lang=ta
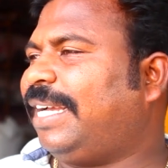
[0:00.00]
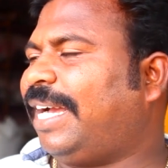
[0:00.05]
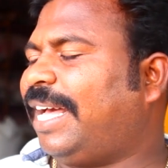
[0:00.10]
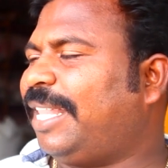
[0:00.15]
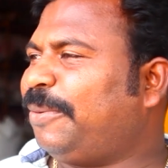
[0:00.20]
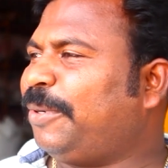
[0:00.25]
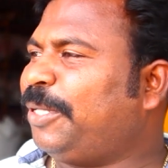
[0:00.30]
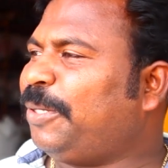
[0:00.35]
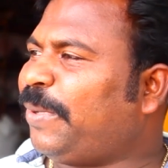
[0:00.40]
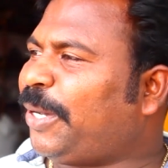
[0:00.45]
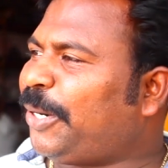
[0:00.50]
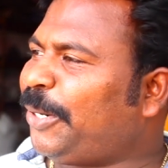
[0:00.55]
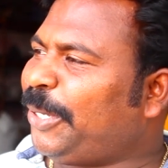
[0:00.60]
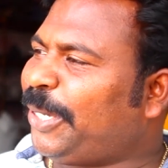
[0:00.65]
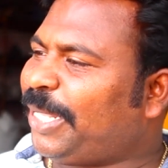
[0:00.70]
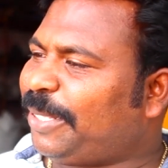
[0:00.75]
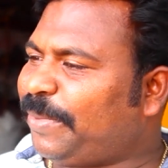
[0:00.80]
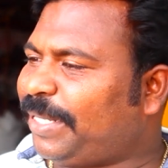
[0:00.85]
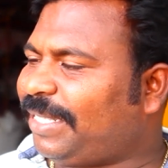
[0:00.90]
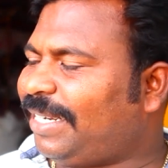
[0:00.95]
அதை வந்து
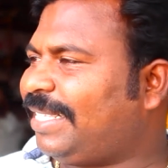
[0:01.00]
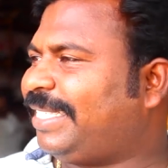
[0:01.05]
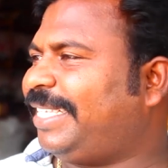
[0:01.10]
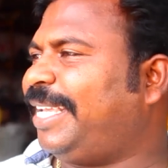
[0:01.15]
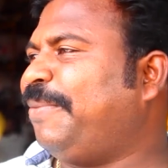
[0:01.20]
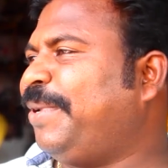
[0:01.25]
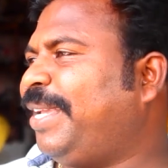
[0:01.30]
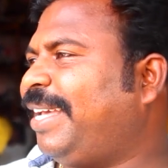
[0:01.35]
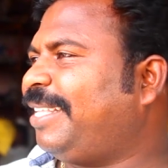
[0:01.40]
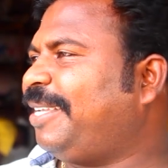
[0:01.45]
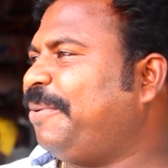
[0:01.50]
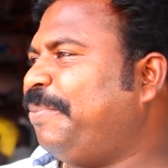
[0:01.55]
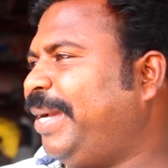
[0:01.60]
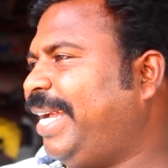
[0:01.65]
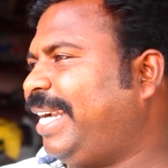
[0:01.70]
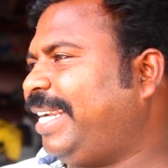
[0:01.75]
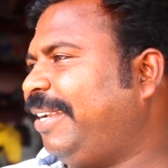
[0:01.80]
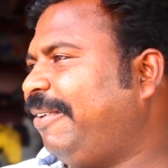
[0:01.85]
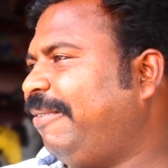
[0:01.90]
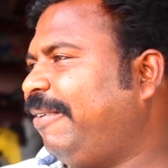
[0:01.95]
மறுபடியும் அதை பார்த்தீங்கன்னா சேமிக்கிறதுக்கு
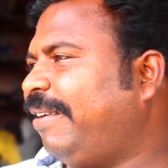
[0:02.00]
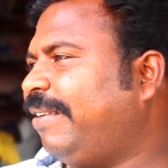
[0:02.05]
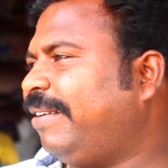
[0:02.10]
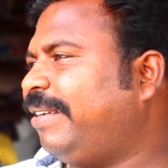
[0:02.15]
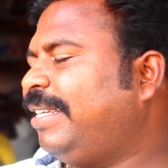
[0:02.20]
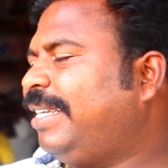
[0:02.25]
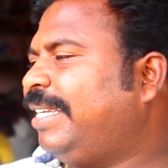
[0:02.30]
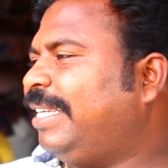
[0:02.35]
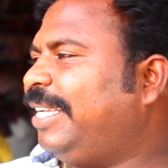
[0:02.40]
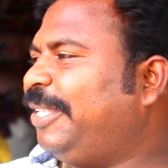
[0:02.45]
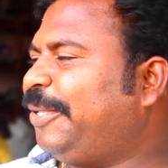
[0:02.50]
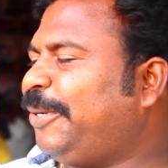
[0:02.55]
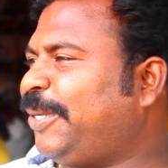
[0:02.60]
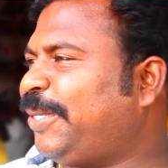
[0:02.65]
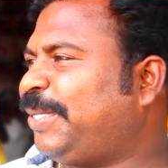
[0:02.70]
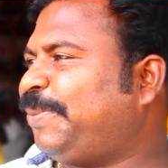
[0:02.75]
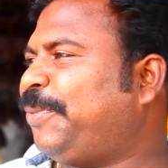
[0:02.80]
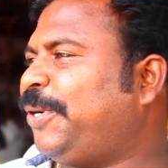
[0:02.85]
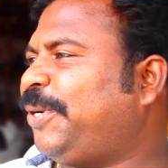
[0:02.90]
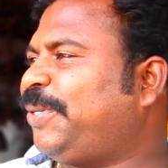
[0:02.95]
பேட்டரி வேணும் இதோட
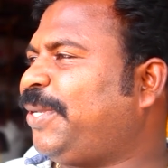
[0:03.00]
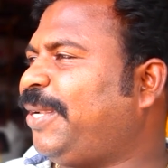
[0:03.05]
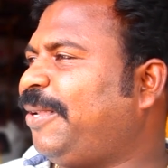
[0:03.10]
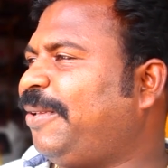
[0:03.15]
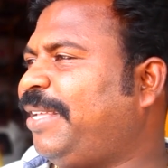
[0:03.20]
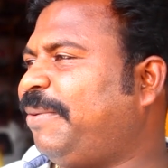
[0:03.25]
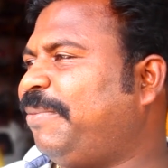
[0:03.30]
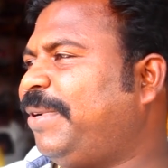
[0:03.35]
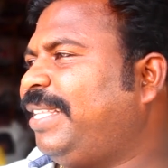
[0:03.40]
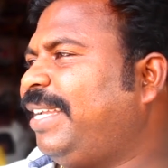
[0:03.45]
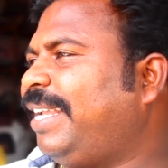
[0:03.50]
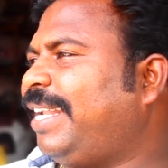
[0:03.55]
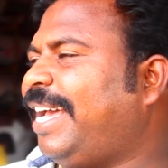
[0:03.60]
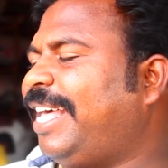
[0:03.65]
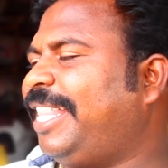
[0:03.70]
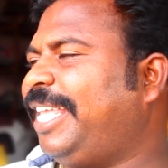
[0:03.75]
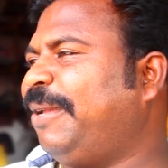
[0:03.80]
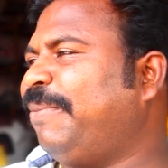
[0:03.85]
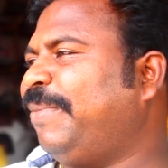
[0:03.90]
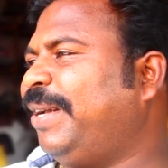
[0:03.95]
ஸ்பொட் செலவு தான் பார்த்தீங்கன்னா
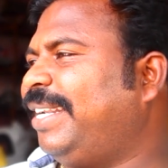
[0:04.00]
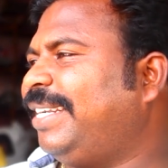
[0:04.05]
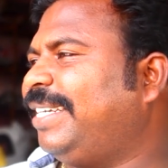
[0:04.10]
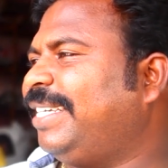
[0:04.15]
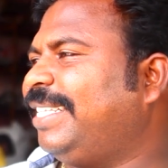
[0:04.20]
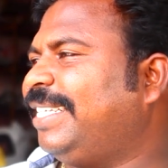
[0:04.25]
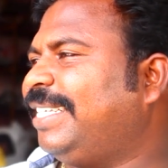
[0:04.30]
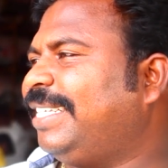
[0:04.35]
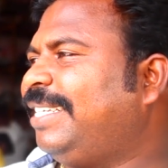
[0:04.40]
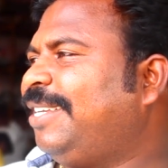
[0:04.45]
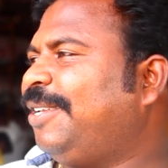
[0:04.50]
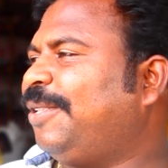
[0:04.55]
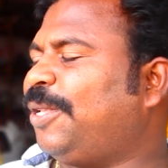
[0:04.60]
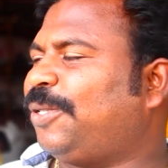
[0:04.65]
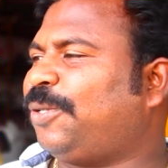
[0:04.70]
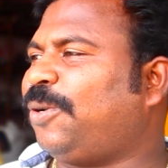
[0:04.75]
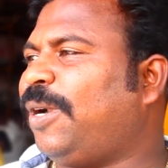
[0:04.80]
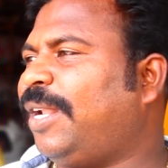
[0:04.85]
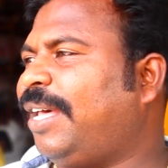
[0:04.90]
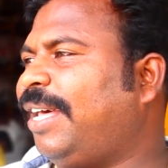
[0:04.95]
அதிகமாக இருக்குது இப்போ
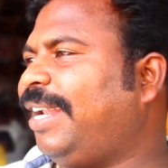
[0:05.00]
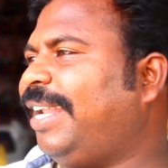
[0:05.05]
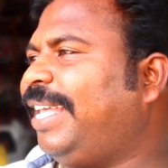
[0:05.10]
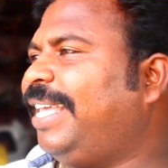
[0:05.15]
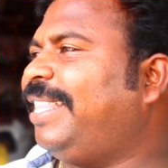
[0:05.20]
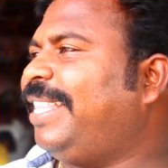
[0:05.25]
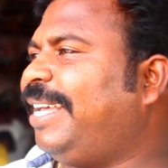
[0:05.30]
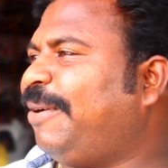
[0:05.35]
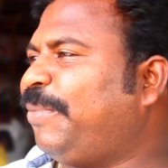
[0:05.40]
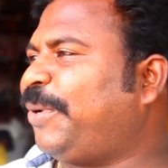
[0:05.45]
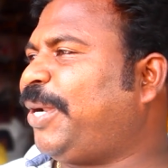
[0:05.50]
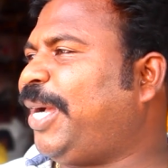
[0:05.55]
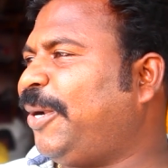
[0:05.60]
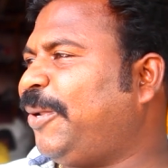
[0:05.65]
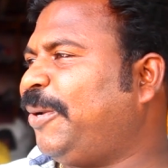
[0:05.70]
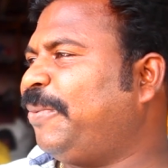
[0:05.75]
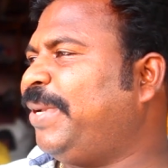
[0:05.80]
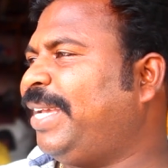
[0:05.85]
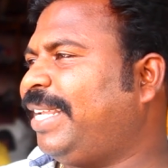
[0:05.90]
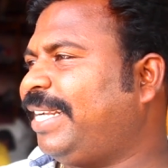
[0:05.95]
சோலாரில் இதுதான்
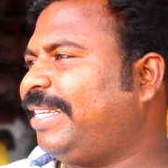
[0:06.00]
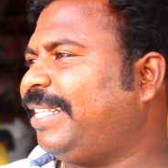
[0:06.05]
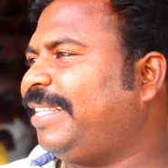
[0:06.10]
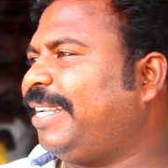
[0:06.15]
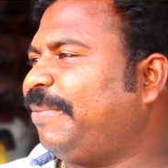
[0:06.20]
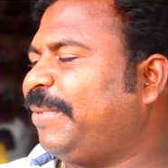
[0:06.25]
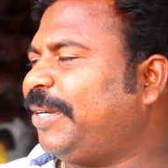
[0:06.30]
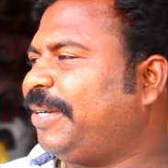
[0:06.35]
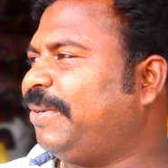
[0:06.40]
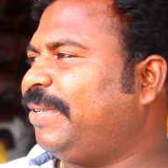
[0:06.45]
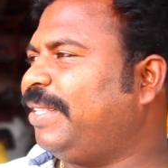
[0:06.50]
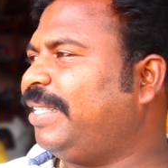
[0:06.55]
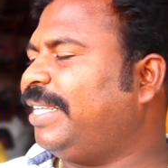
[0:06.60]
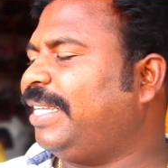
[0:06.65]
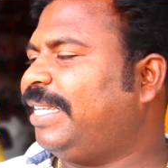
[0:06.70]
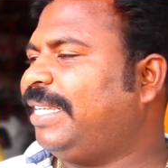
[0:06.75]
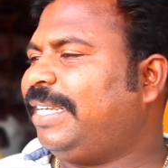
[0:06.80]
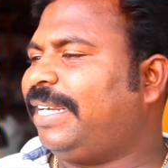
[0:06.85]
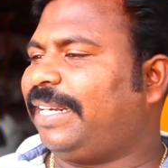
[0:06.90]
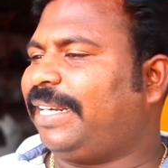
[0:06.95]
ப்ராப்ளமே இருக்குது நமக்கு வந்து
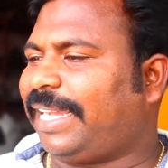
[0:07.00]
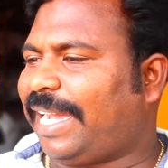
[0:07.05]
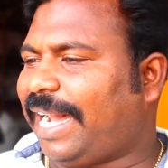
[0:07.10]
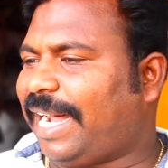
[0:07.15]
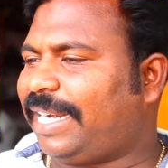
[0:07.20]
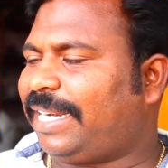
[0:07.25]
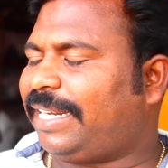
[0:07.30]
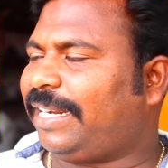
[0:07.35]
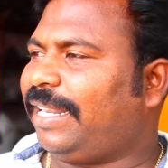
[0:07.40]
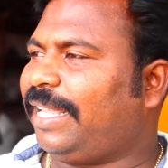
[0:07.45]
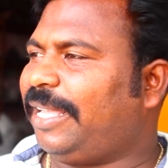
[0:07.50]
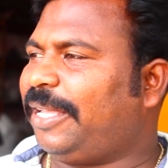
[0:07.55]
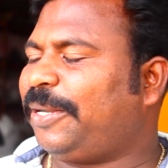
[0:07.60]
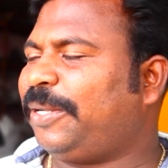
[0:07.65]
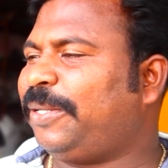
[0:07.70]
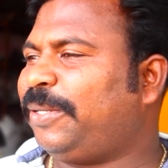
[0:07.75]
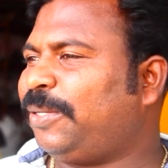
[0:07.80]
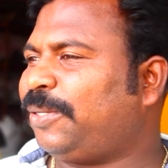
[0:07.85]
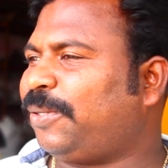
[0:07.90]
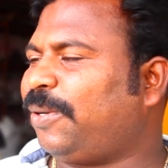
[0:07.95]
காற்றில்
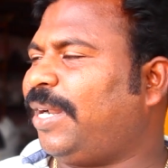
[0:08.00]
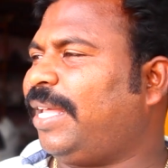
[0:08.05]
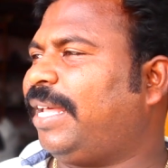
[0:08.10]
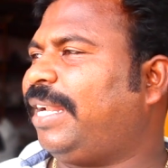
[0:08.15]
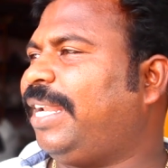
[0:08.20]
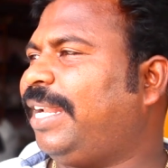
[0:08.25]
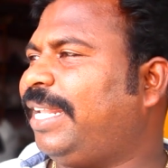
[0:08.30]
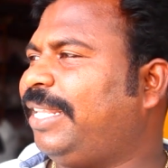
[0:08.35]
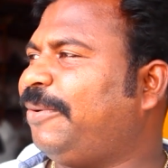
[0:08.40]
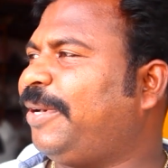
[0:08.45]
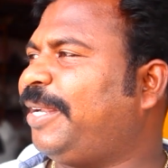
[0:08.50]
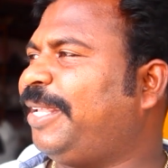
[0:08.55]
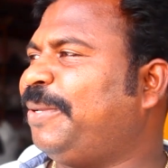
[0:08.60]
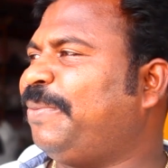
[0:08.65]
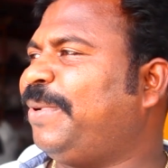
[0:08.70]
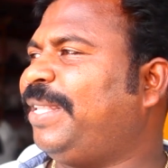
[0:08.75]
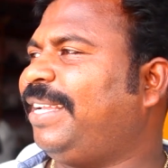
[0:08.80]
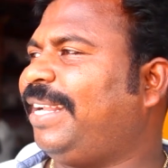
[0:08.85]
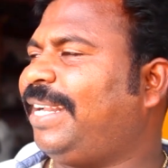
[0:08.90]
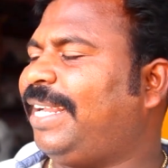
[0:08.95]
இருந்து சோலாரில் இருந்து வரது
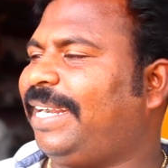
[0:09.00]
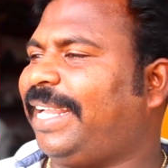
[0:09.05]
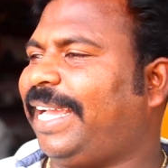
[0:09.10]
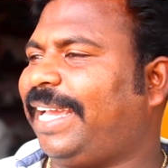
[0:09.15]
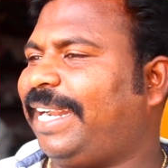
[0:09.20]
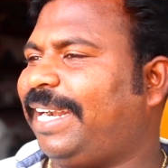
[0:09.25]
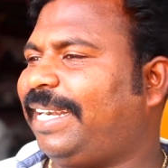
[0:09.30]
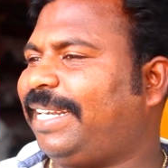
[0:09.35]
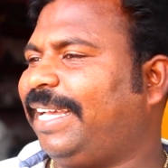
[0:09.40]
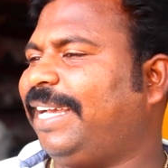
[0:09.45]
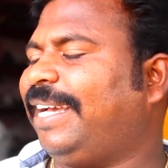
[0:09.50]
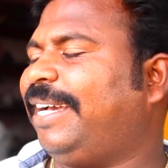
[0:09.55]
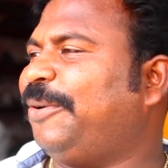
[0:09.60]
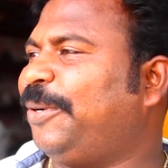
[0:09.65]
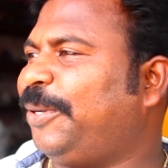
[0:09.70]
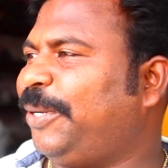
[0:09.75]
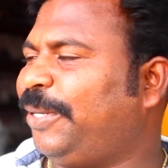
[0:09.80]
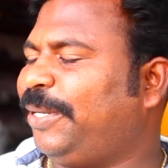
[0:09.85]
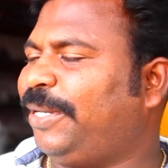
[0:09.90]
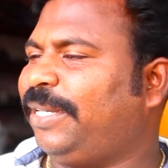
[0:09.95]
பார்த்தீங்கன்னா டைரெக்டாக
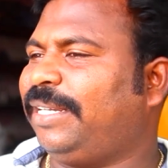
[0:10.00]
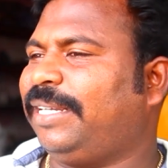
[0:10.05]
ஒரு